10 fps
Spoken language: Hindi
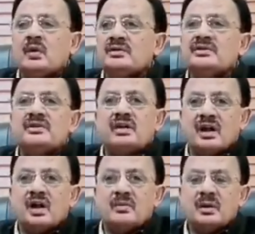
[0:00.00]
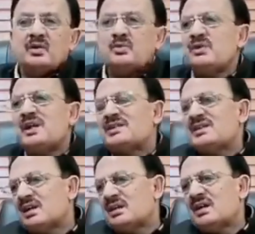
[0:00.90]
कांग्रेस की सरकार बने तो मुझे
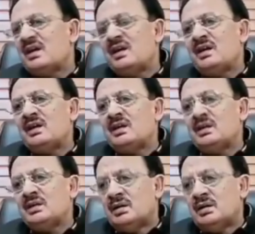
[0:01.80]
ऐसा लगता है कहीं ना कहीं